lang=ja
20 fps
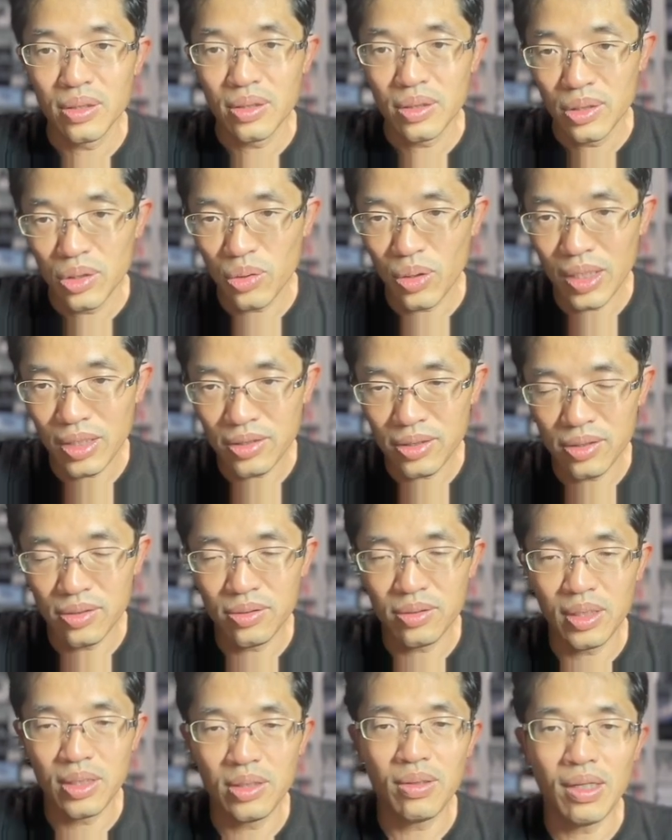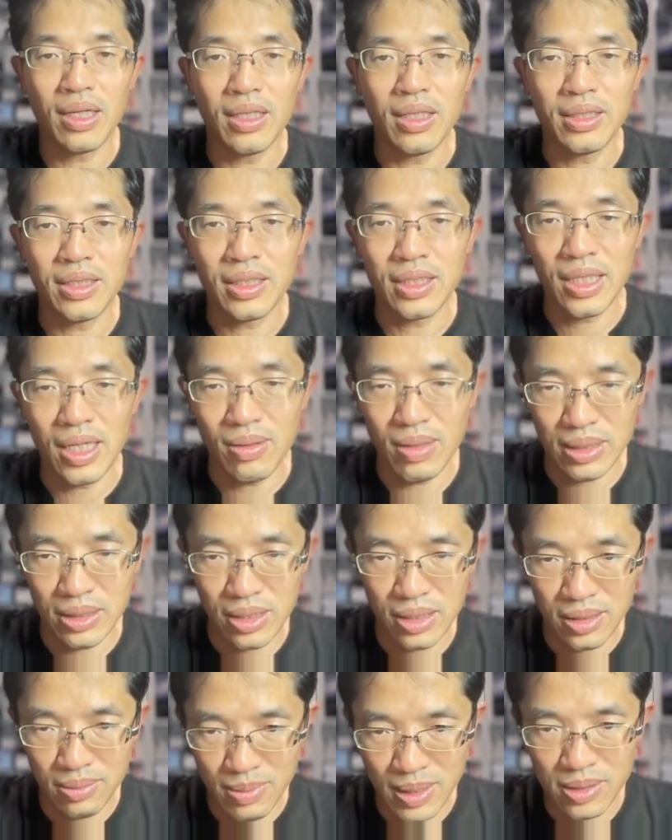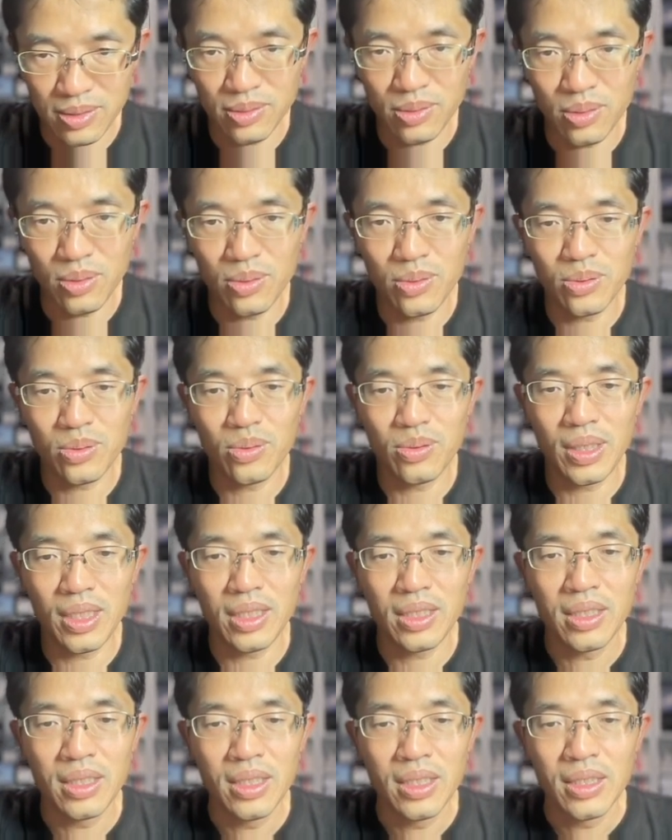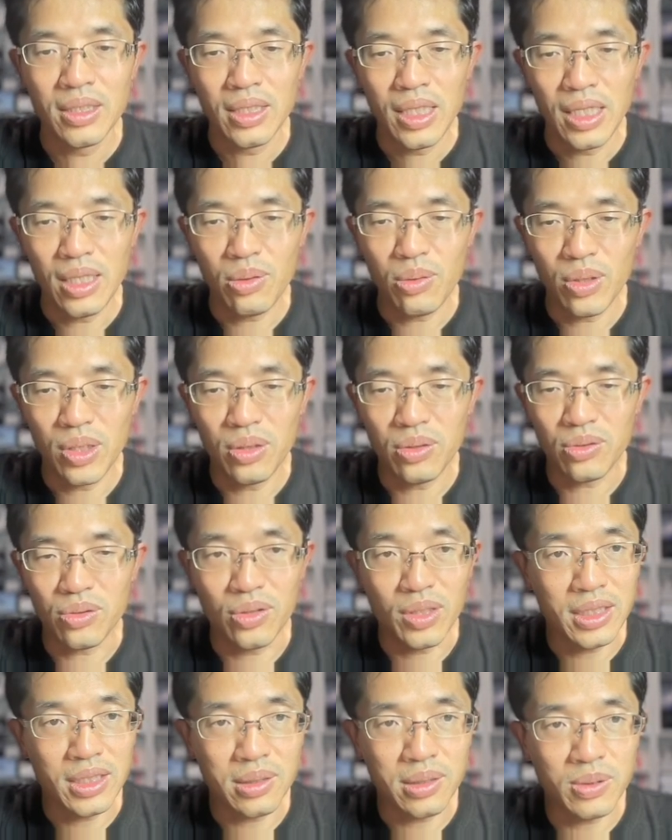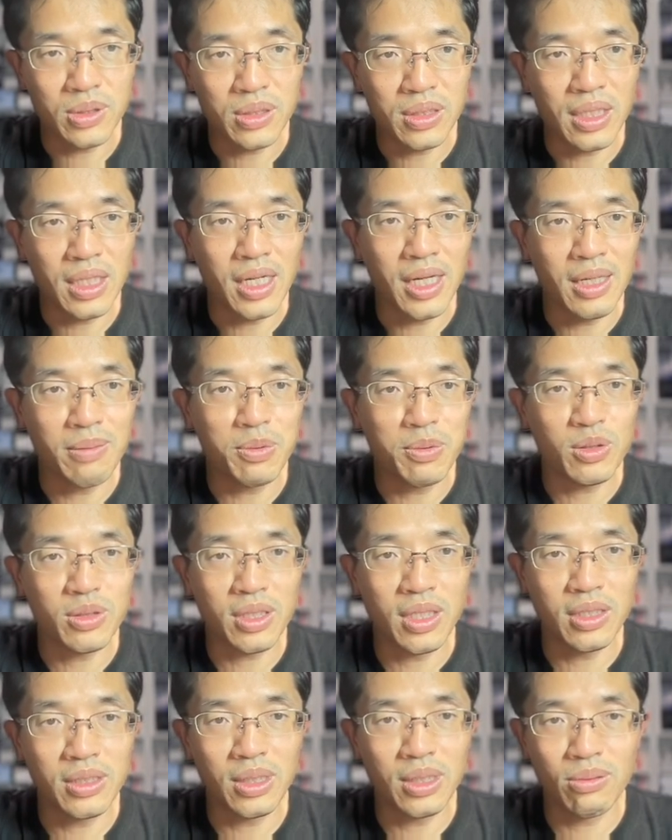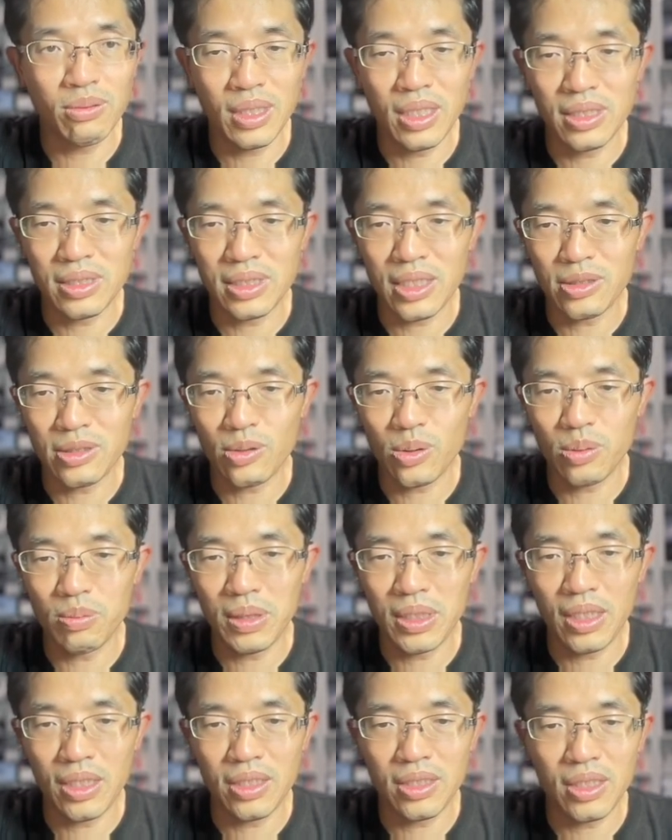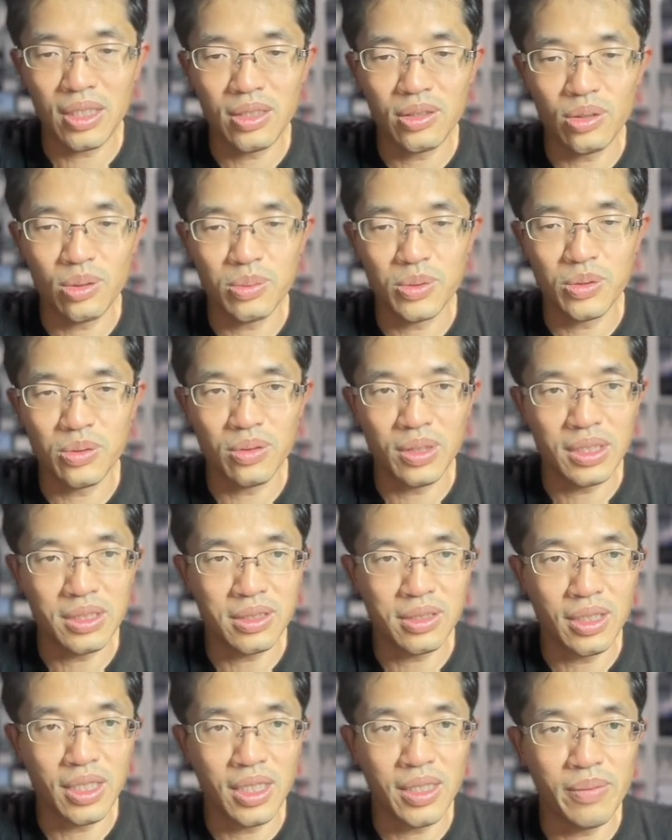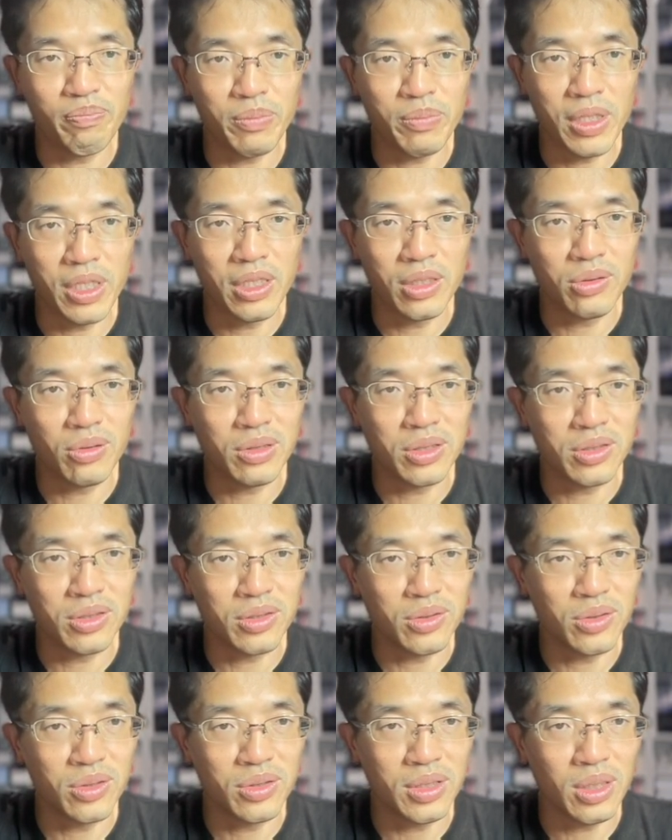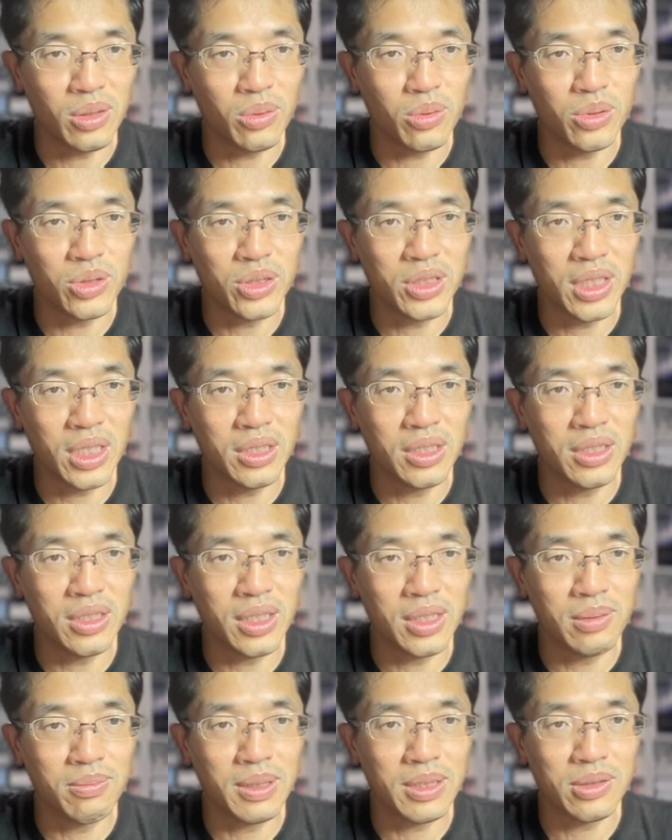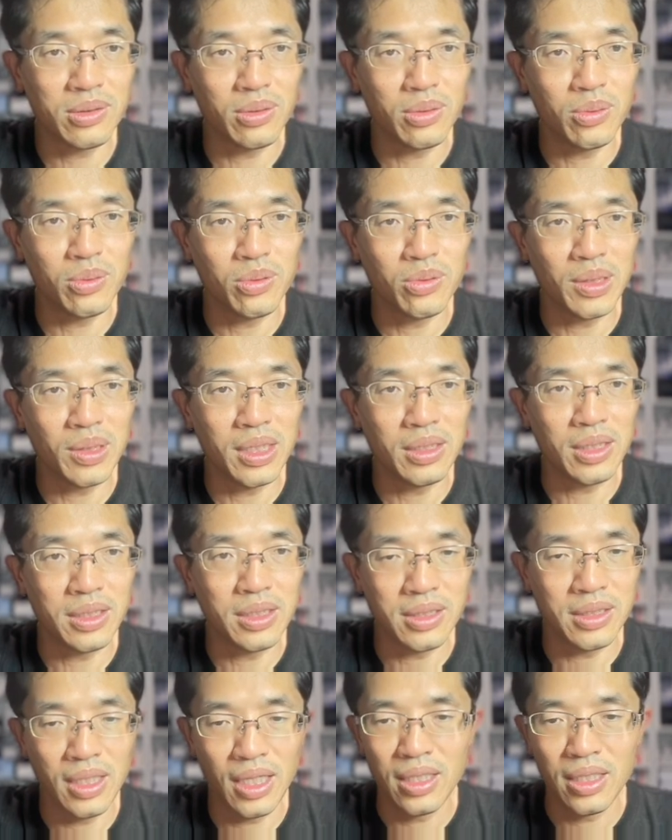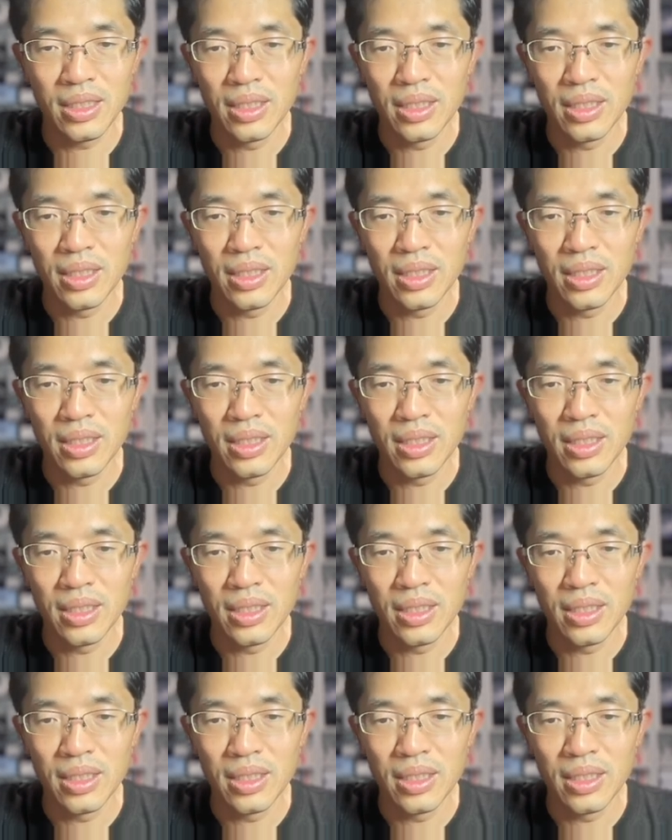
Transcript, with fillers: 予約数っていうのは変わってきますということで、えー、これの9月分が発表されたので、早速見ていきたいと思うんですが、はい、9月の数字はこちらになりますということなんですね。